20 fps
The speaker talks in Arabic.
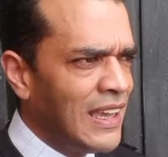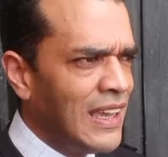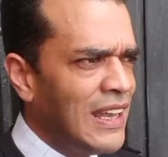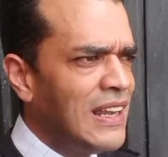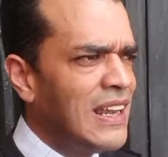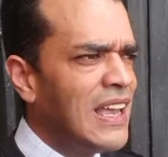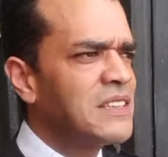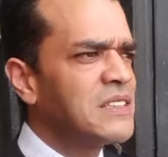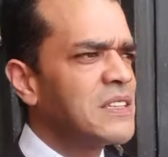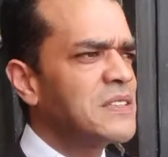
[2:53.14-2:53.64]

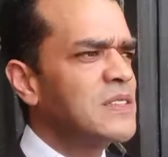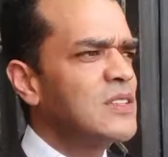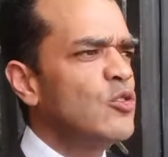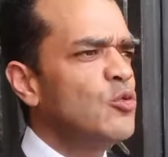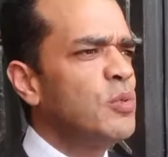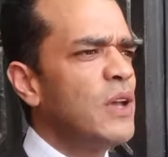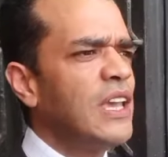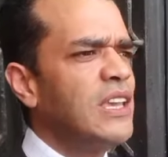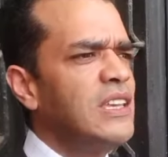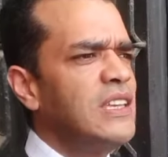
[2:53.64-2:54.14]
لا تصل
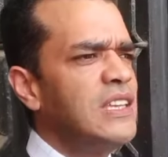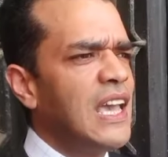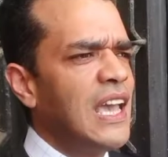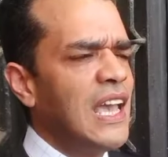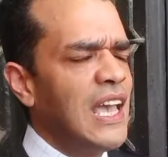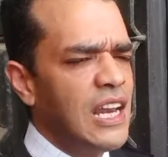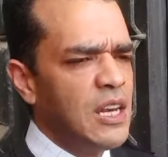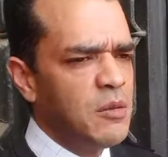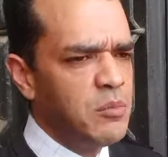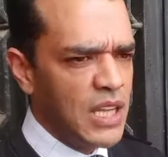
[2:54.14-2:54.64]
بأي
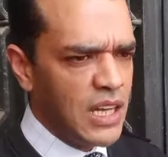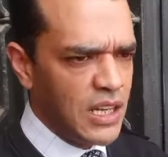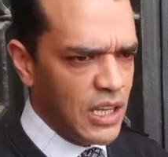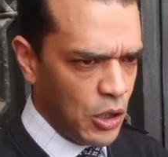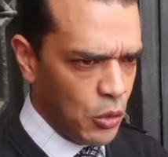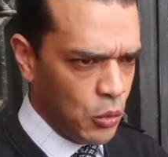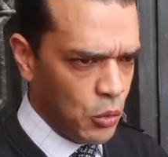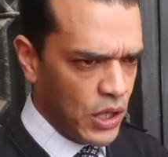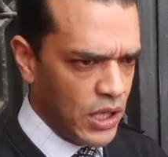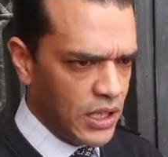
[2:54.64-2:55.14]
حال من
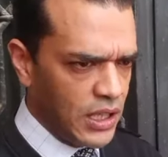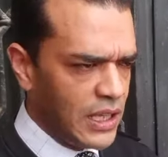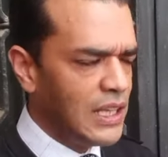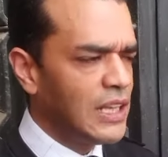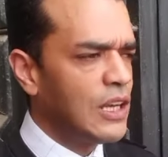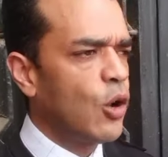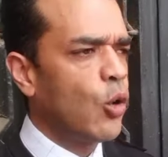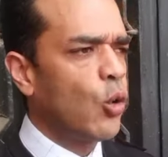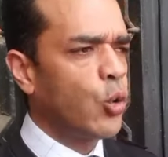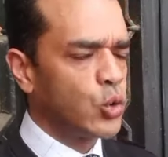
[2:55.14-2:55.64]
الأحوال
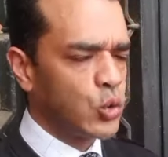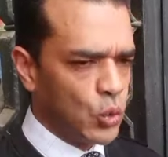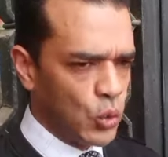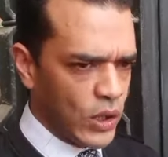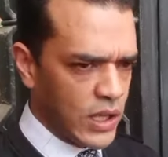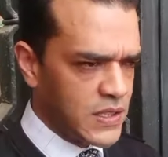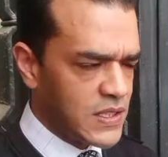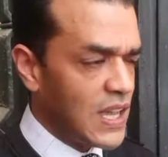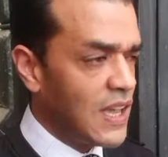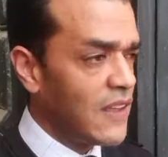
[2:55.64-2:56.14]
إلى
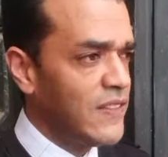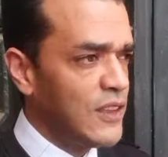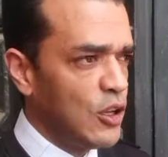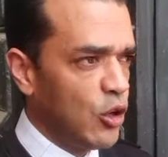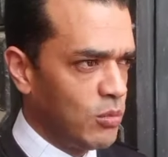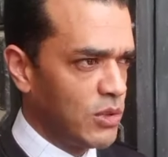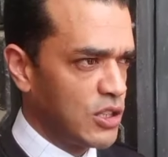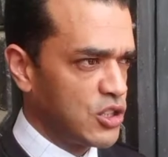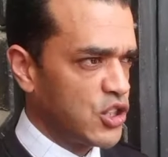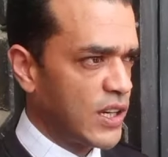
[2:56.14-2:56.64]
خطورة هذا
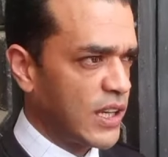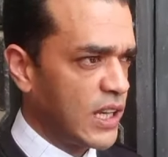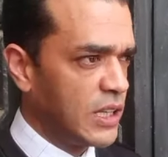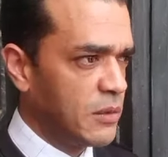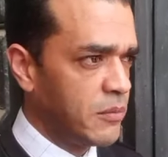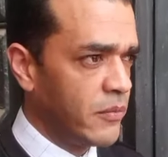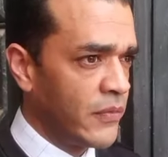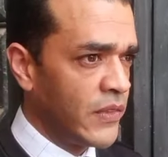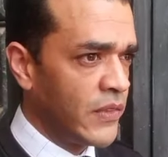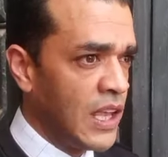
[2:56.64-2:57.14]
النوع من
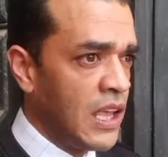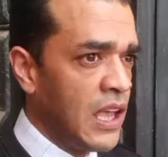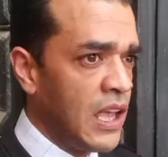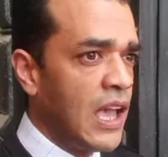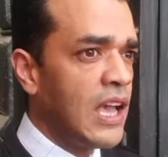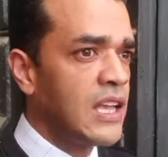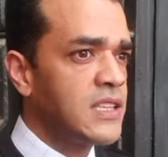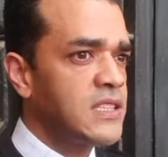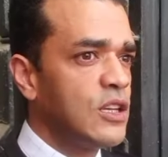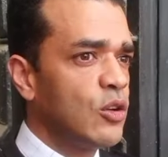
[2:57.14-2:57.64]
الجرائم
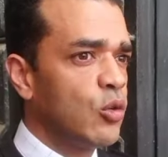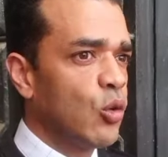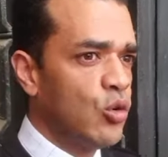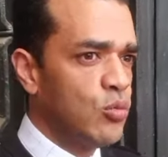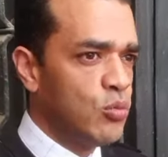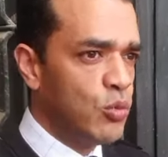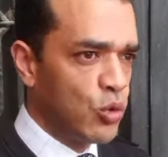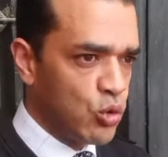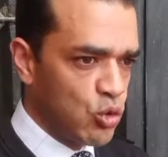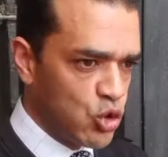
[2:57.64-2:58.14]
هذه
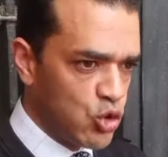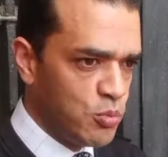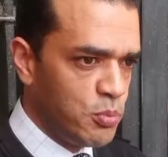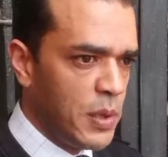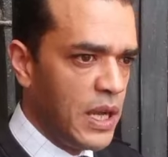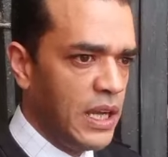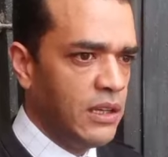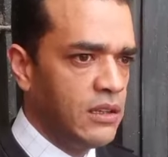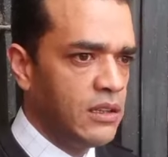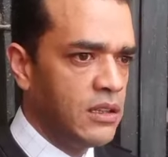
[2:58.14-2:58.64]
الأمور
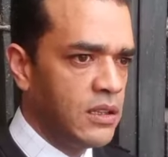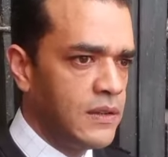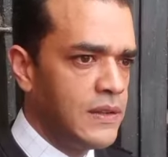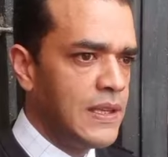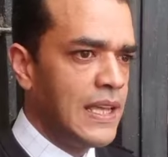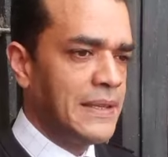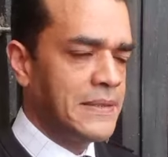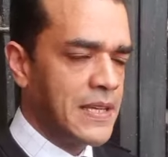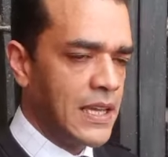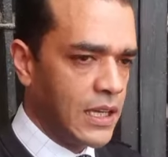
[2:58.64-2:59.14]
جمع
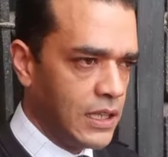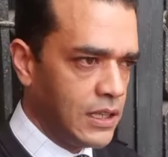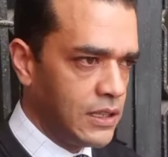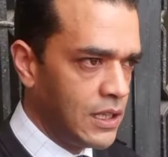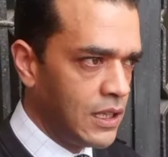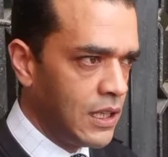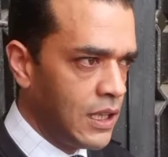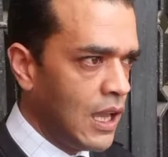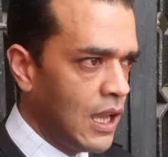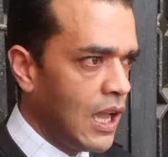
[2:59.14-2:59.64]
نعتقد
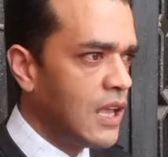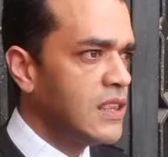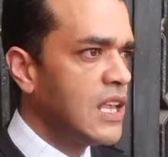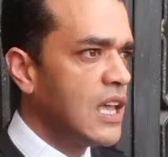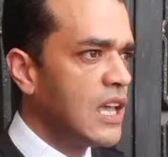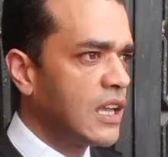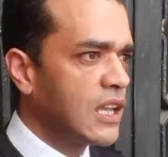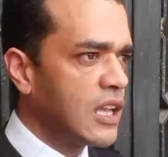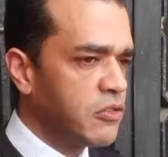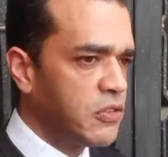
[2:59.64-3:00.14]

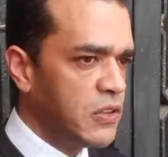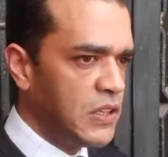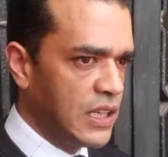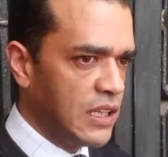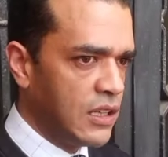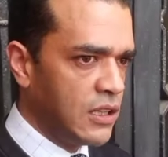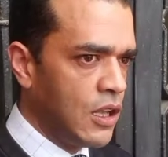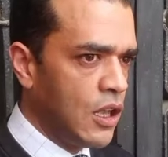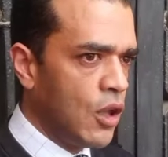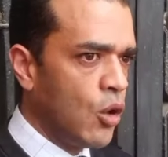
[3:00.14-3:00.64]
أنها
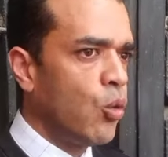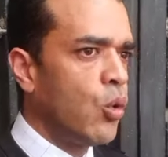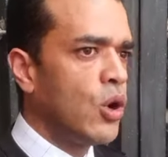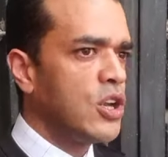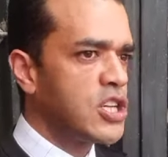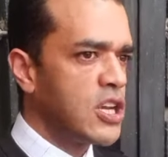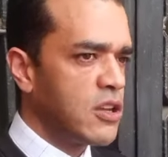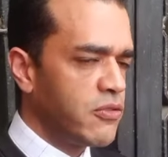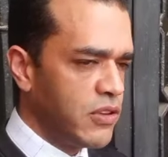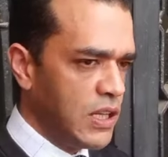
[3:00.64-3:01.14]
كفيلة
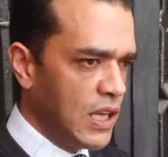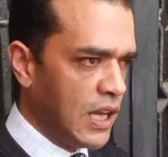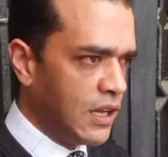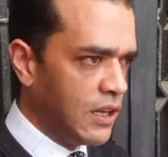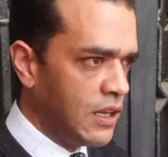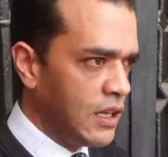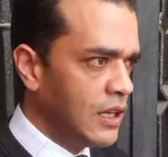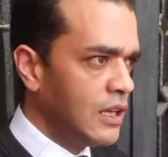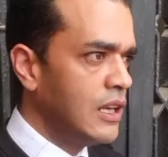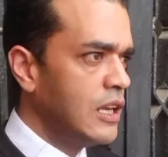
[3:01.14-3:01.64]
وشفيعة
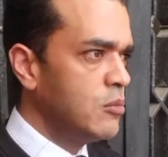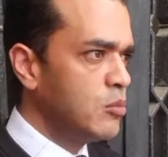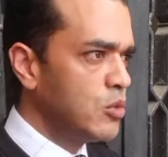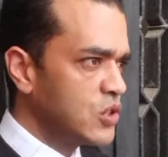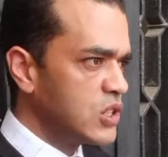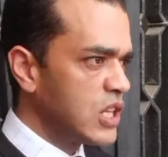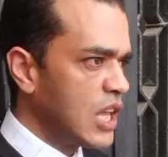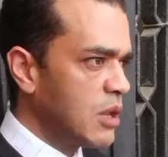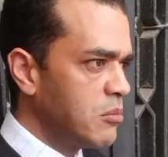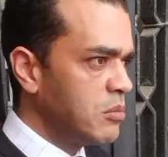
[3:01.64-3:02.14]

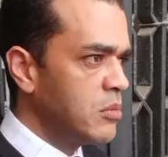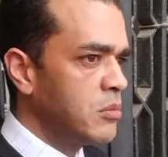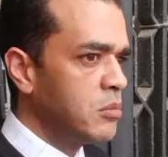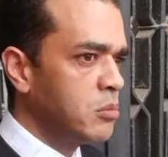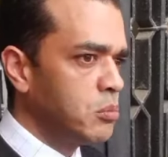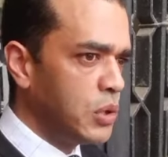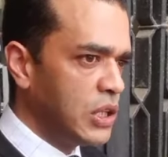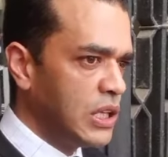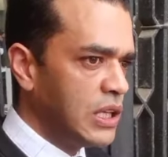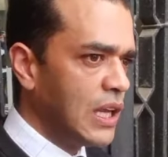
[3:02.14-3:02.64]
للمتهم
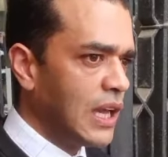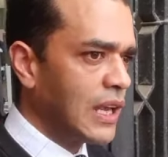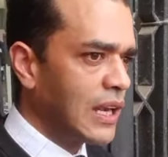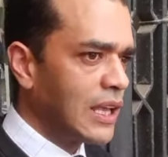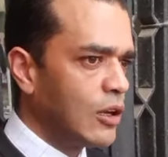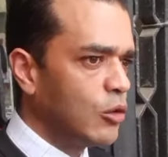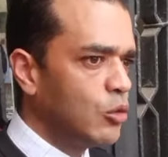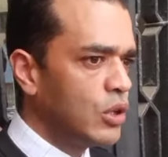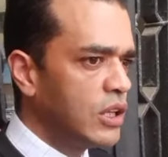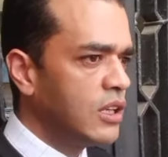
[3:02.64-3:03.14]

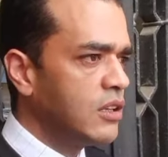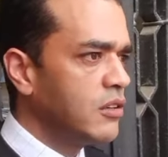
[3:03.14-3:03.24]
بالقول